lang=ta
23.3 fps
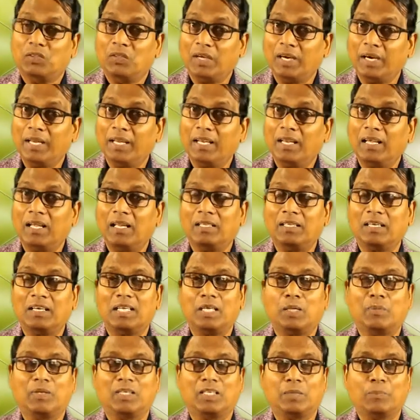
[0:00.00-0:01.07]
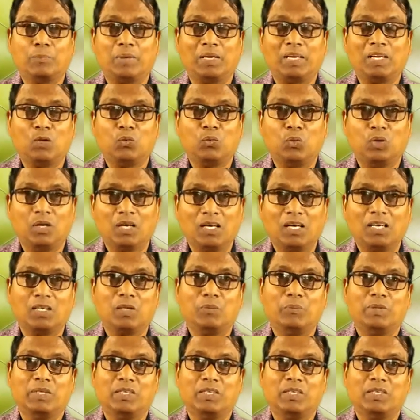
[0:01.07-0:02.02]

தேடினால்தான் நமக்கு பலன் உண்டாகும்